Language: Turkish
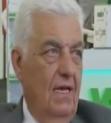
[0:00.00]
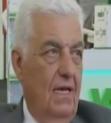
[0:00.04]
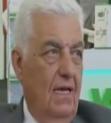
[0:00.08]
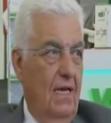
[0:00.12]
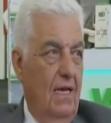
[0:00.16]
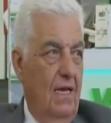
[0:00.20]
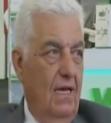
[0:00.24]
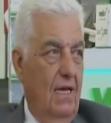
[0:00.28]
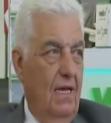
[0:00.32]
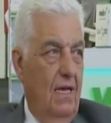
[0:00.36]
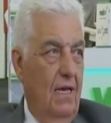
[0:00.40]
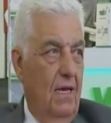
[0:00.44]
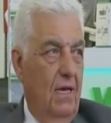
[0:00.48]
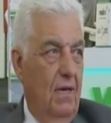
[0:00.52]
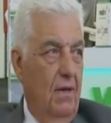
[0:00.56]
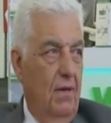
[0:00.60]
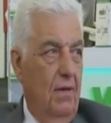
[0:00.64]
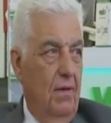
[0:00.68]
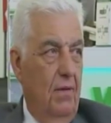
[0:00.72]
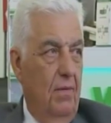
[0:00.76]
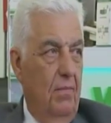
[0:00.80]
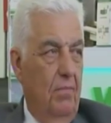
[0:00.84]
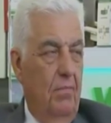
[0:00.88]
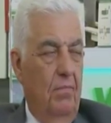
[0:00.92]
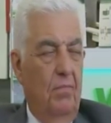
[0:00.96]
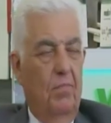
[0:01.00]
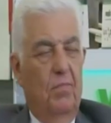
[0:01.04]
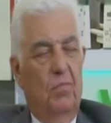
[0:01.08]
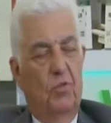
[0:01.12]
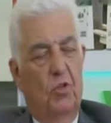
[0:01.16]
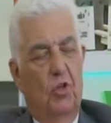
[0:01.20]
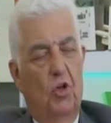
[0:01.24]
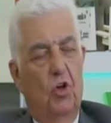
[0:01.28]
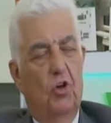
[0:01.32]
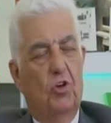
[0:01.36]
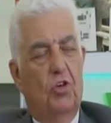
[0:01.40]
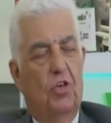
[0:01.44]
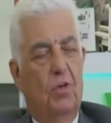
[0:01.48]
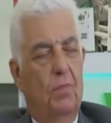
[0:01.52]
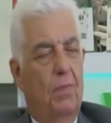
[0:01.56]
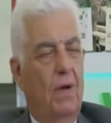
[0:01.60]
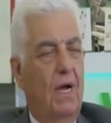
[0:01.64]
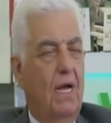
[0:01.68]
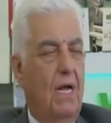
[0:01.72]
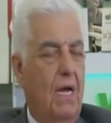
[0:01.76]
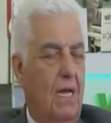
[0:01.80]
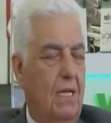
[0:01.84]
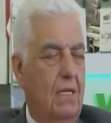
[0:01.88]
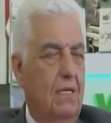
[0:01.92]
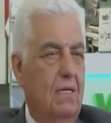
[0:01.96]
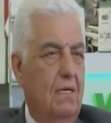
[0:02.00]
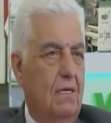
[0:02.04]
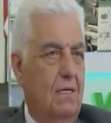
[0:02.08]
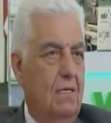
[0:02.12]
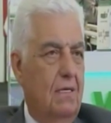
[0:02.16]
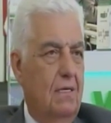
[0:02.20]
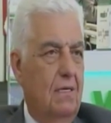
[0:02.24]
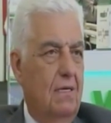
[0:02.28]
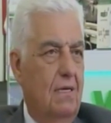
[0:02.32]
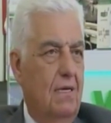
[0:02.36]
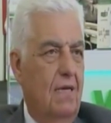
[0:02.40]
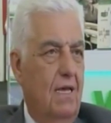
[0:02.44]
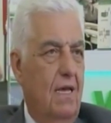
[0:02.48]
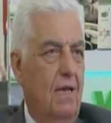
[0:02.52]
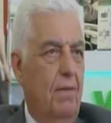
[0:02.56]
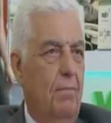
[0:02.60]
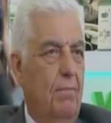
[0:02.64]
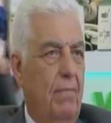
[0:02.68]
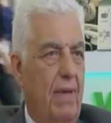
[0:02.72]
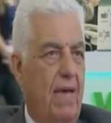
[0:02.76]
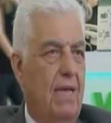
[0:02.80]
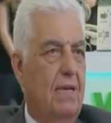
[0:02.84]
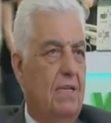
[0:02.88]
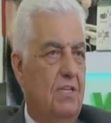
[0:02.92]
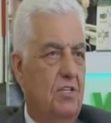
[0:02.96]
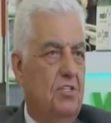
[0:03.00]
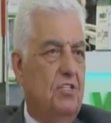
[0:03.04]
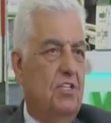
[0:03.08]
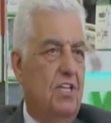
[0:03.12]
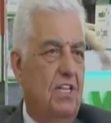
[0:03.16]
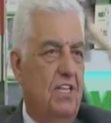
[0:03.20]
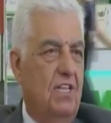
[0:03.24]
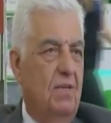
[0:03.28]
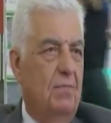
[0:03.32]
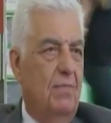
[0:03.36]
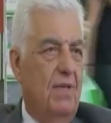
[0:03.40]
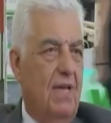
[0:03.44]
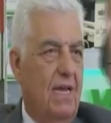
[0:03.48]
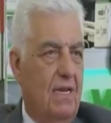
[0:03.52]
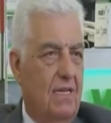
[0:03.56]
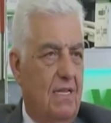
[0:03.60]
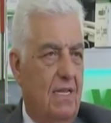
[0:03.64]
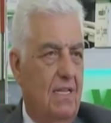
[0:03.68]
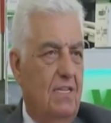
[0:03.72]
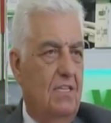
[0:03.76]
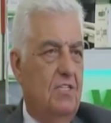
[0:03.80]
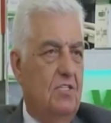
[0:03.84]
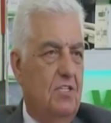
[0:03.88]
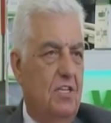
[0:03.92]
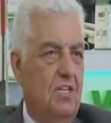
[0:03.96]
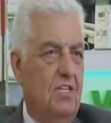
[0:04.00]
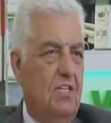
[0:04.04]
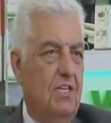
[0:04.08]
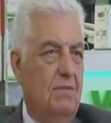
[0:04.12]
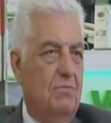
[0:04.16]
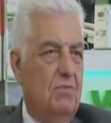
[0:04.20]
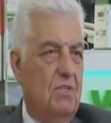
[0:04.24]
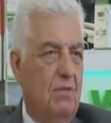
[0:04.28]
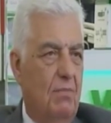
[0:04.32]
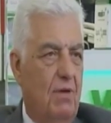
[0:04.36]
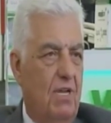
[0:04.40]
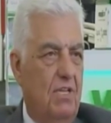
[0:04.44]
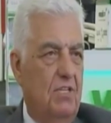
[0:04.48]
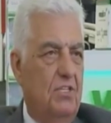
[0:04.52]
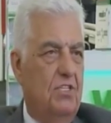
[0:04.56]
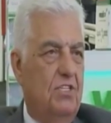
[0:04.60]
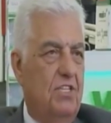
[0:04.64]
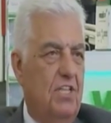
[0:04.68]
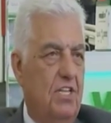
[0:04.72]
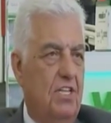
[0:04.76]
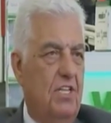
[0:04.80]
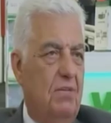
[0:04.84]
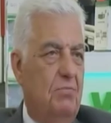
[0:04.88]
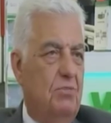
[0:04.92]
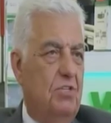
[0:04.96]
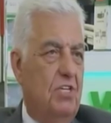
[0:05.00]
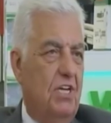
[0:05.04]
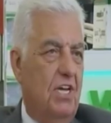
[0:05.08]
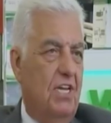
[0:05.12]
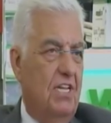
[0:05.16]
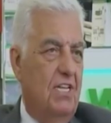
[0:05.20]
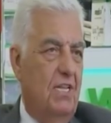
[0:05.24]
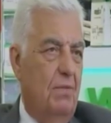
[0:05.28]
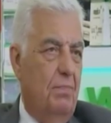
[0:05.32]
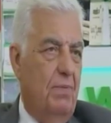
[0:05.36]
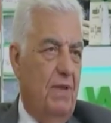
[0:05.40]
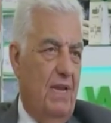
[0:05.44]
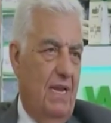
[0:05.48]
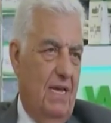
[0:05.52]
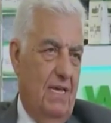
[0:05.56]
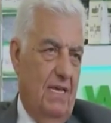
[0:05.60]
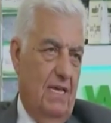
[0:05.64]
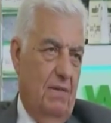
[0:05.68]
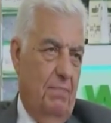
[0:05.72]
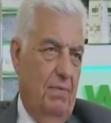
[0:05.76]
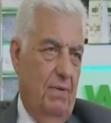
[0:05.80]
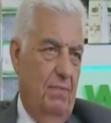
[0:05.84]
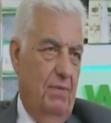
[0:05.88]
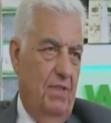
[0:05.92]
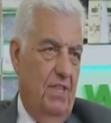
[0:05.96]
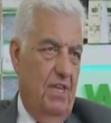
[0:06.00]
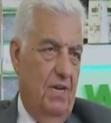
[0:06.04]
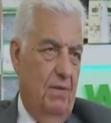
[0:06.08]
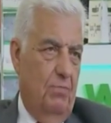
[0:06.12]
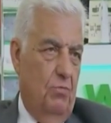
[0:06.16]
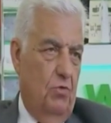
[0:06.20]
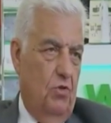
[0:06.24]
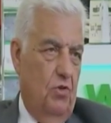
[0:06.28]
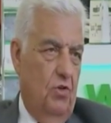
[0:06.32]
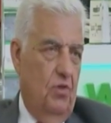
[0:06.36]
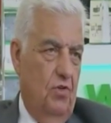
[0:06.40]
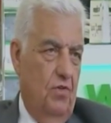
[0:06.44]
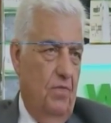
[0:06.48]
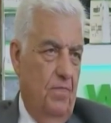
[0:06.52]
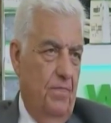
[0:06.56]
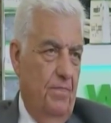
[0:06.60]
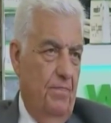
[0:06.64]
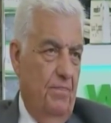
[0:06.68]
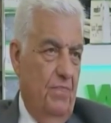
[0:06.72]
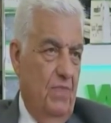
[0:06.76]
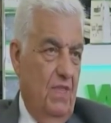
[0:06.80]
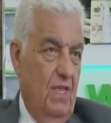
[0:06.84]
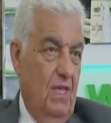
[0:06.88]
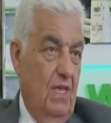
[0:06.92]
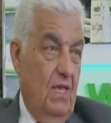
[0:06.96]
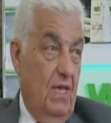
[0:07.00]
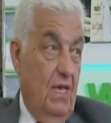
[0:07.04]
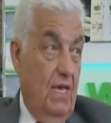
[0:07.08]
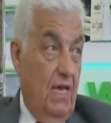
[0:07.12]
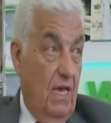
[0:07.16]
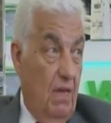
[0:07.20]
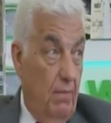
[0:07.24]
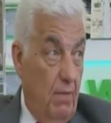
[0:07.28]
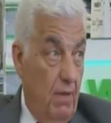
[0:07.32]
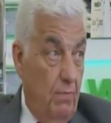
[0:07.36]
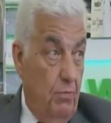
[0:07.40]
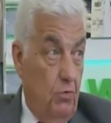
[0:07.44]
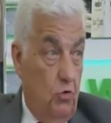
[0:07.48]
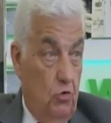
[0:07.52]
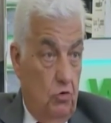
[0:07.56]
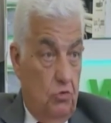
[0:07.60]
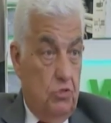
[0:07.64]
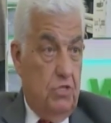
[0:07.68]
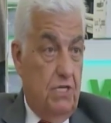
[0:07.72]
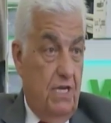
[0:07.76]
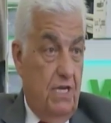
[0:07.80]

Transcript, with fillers: e, diyor ki bakanlık ben istediğim yerde istediğim zaman istediğim şekilde plan yapabilirim diyor. E ama büyük